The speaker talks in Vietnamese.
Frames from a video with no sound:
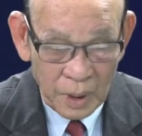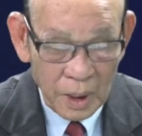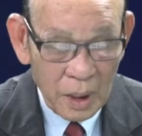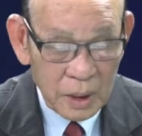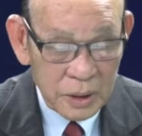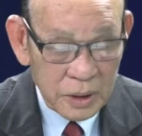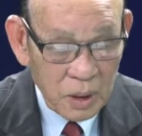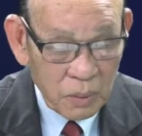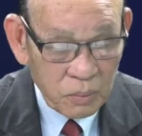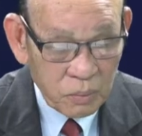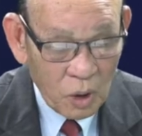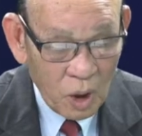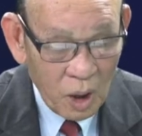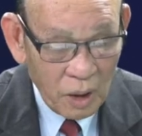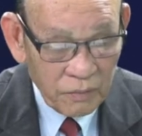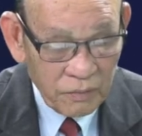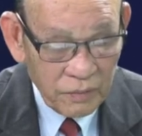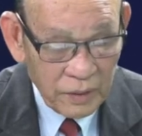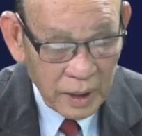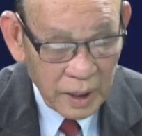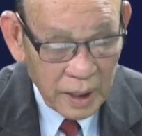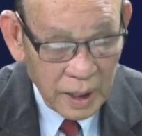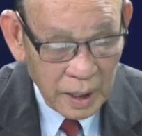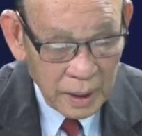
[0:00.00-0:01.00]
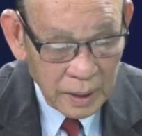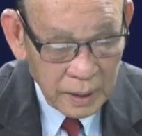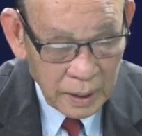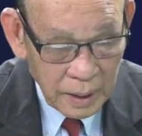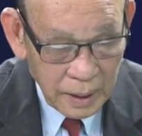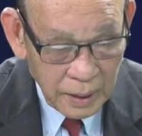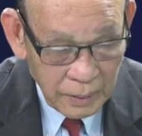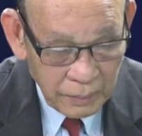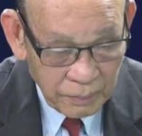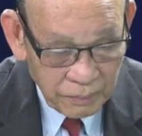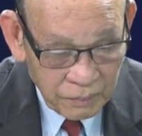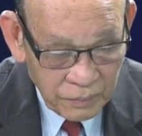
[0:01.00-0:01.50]
trông coi về các
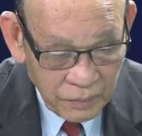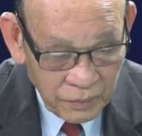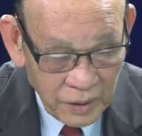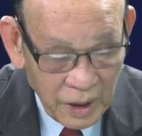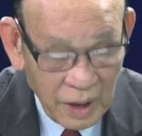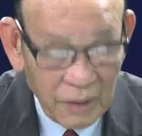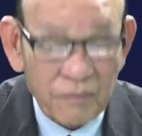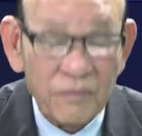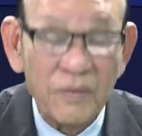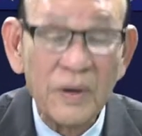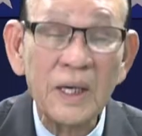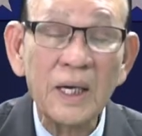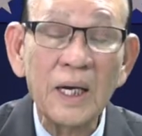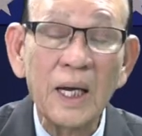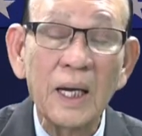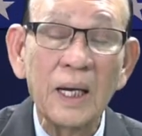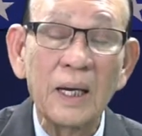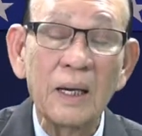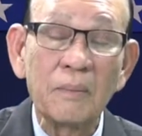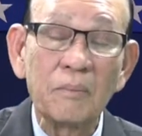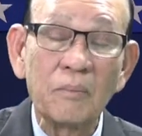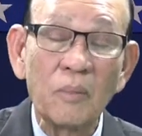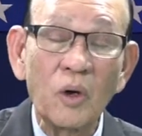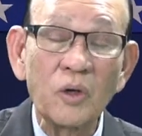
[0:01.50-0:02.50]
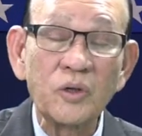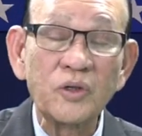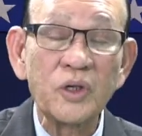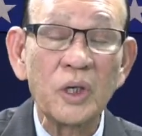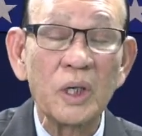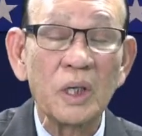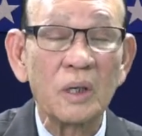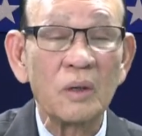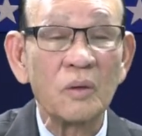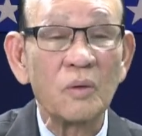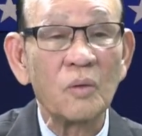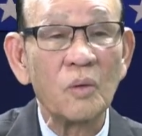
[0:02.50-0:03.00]
vấn đề môi
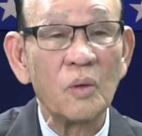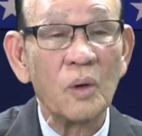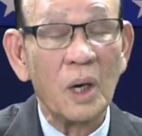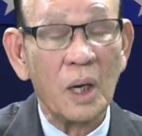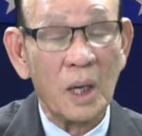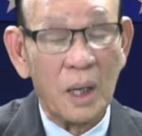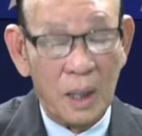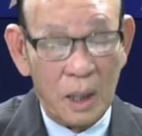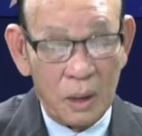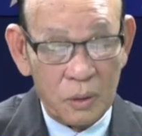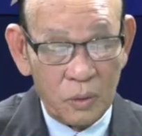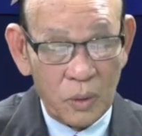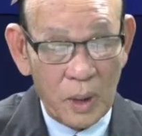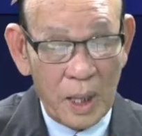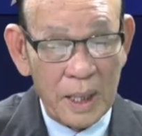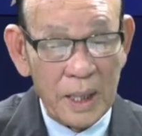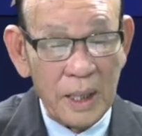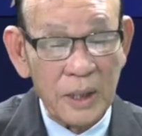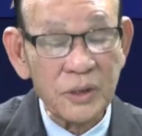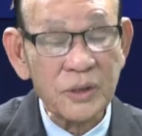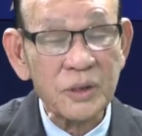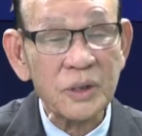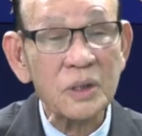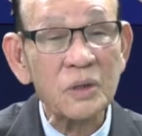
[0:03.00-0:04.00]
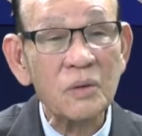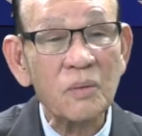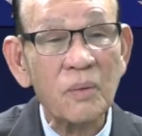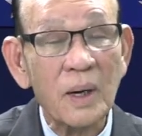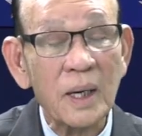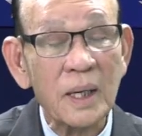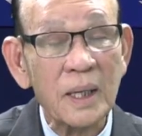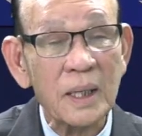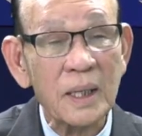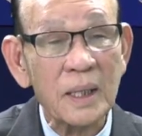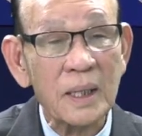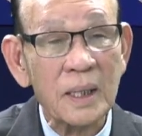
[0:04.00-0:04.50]
trường của tòa đại sứ
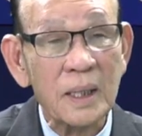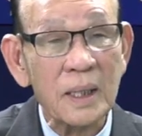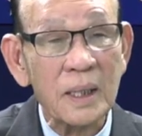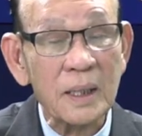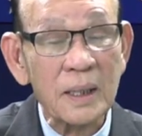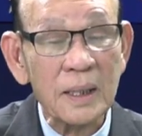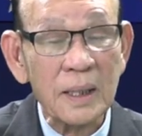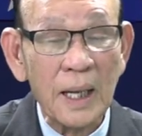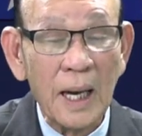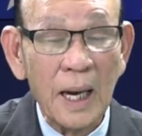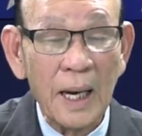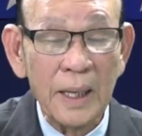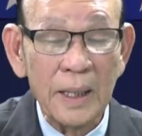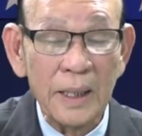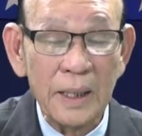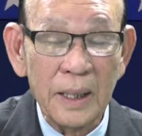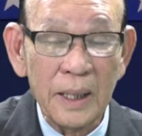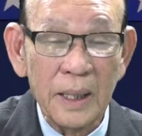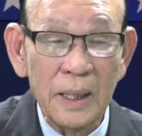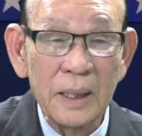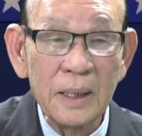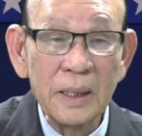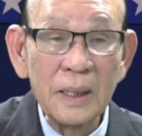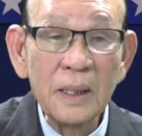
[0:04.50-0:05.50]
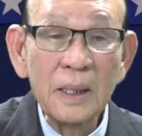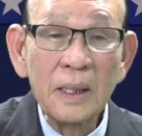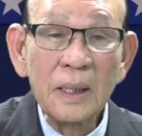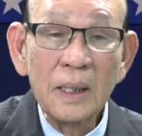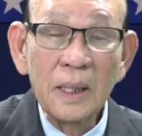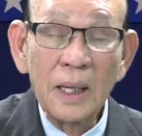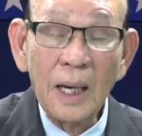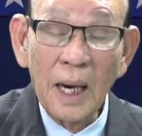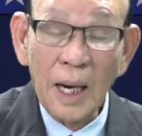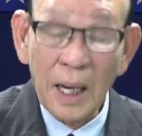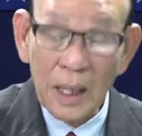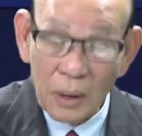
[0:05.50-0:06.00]
Hoa Kỳ tại à,
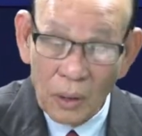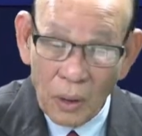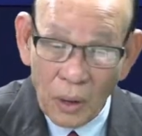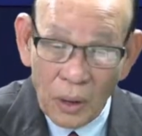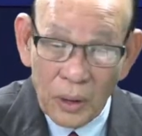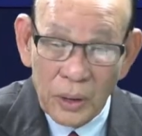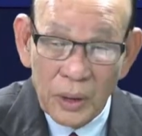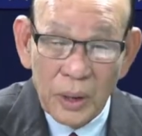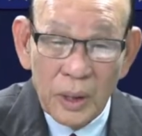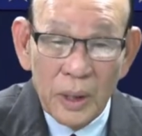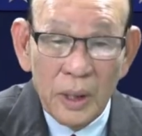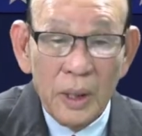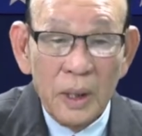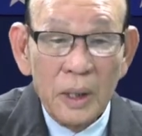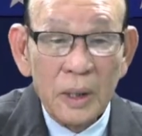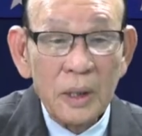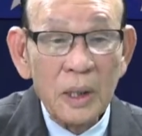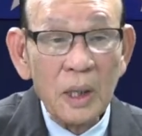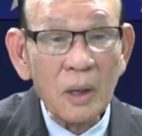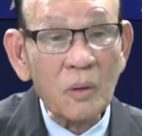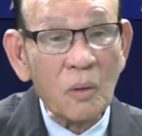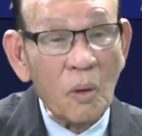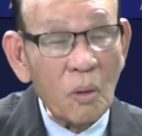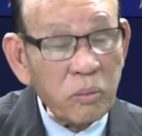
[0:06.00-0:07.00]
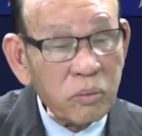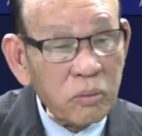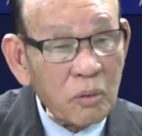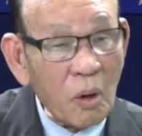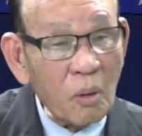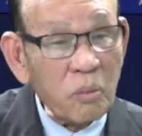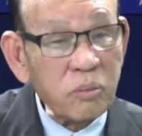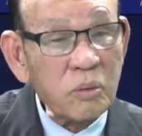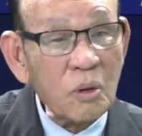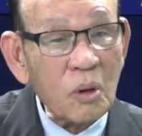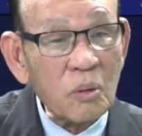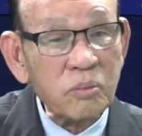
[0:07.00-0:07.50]
Hà Nội thì cũng
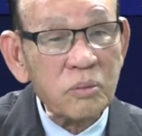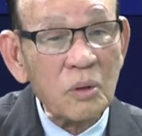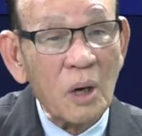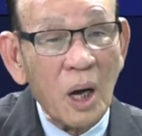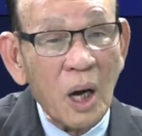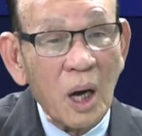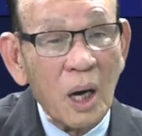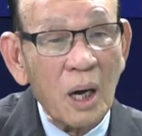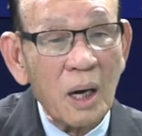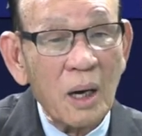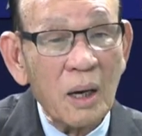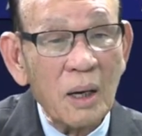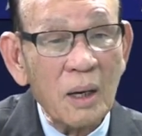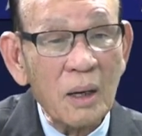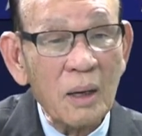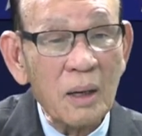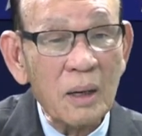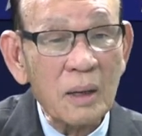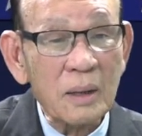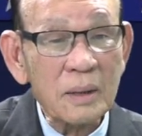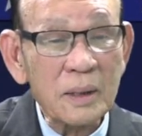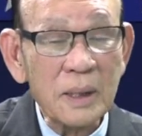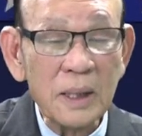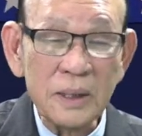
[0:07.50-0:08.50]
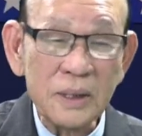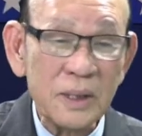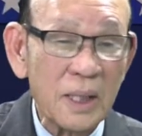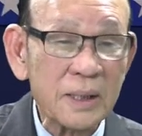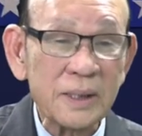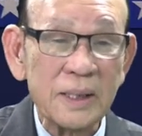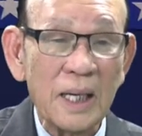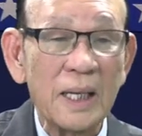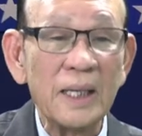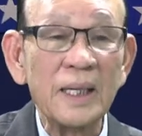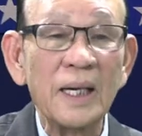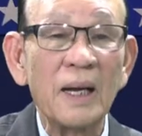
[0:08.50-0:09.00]
cùng lúc đó thì
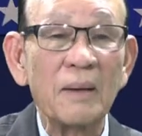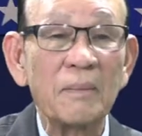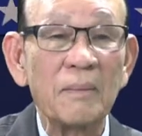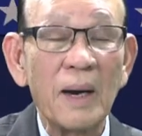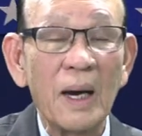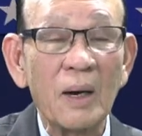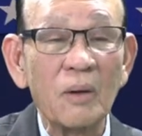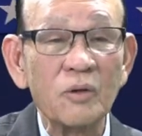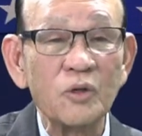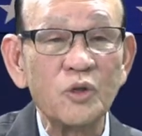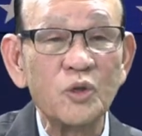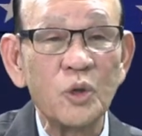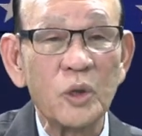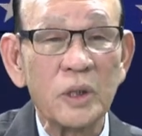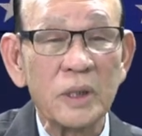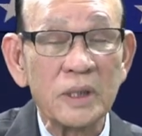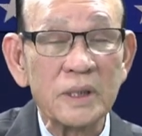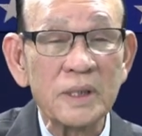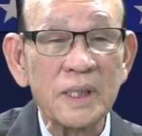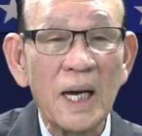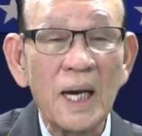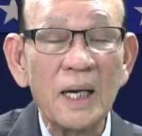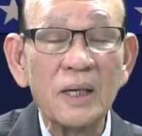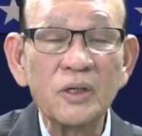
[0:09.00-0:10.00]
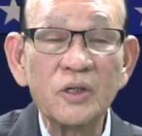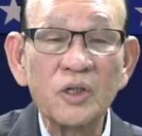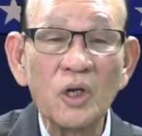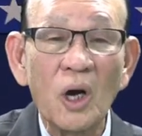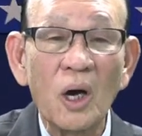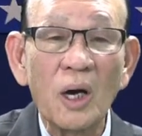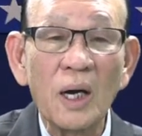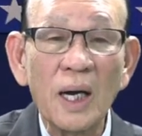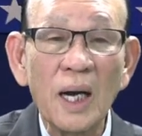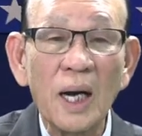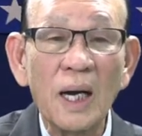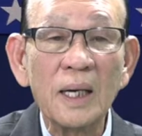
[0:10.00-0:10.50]
chắc chắn là bà có chuyển sang
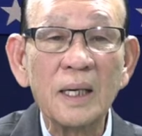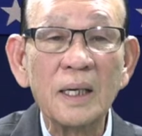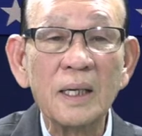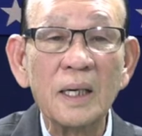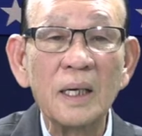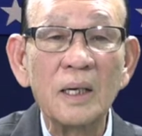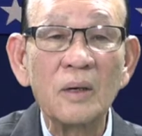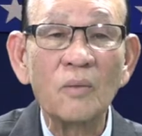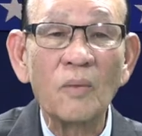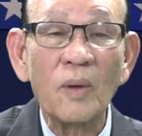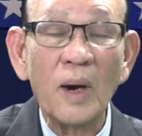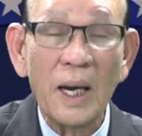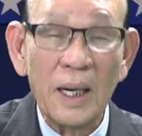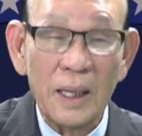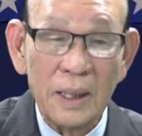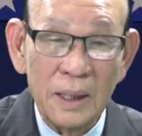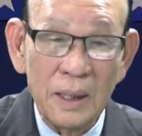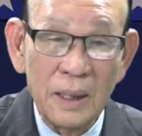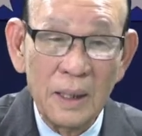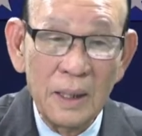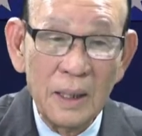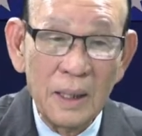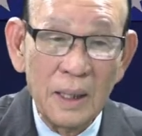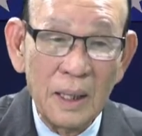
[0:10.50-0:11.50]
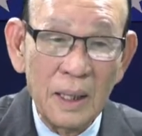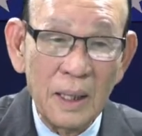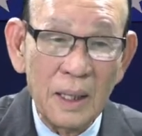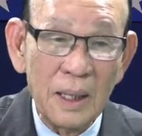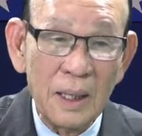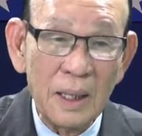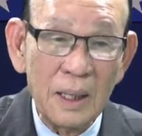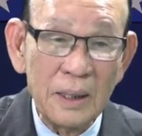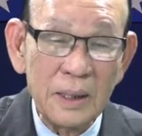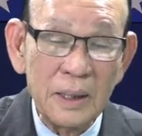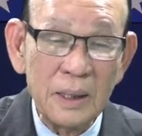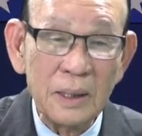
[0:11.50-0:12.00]
cho các cơ quan
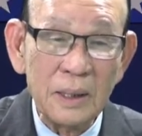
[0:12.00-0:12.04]
à,